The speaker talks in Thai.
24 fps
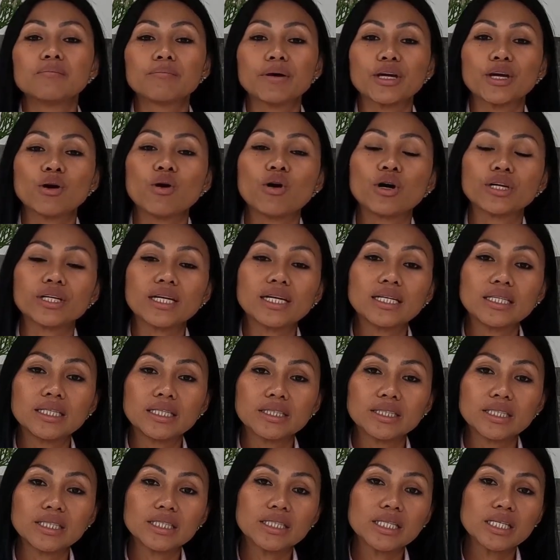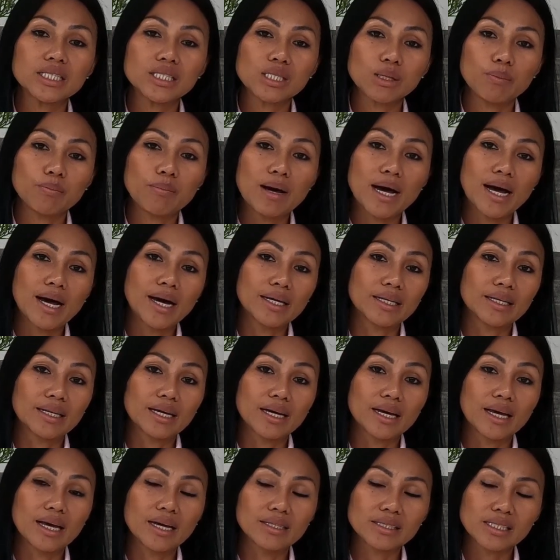ไปขอได้เลยที่เทศบาล
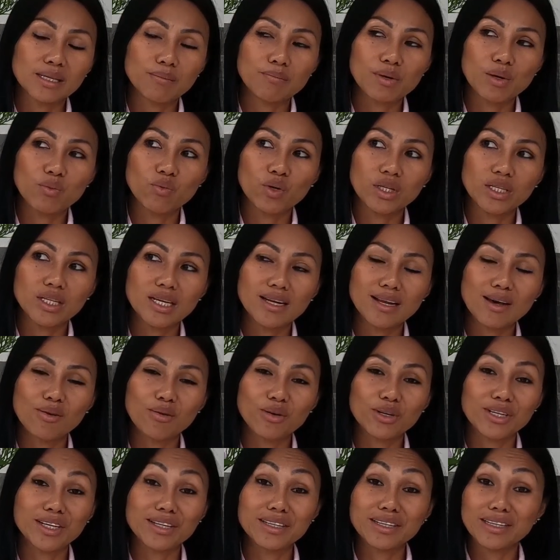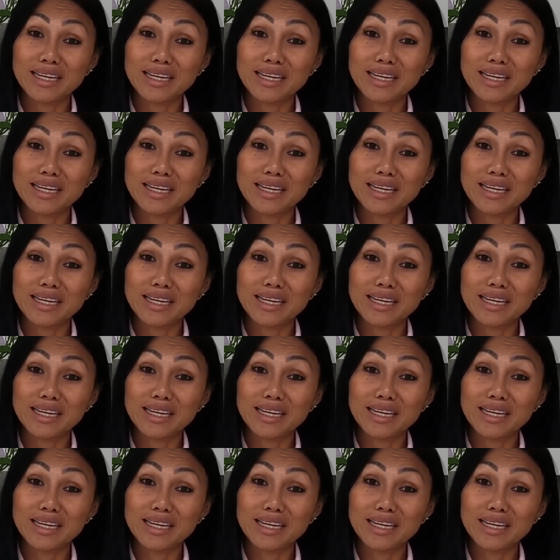นะคะสำหรับวันนี้เราก็ได้